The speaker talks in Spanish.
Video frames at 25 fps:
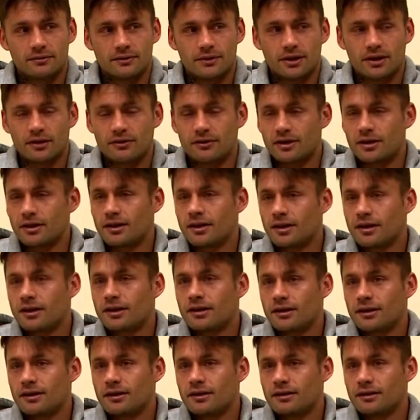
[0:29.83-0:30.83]
la verdad
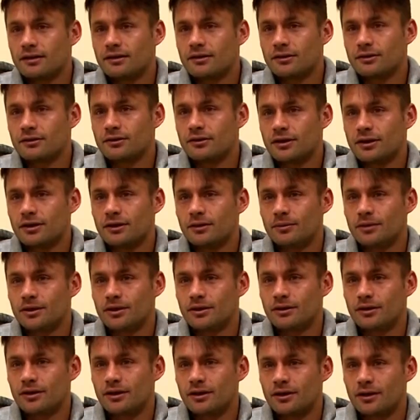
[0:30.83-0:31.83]
que escogí el
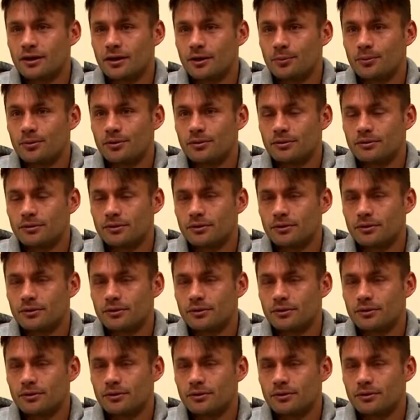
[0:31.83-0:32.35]
mejor equipo.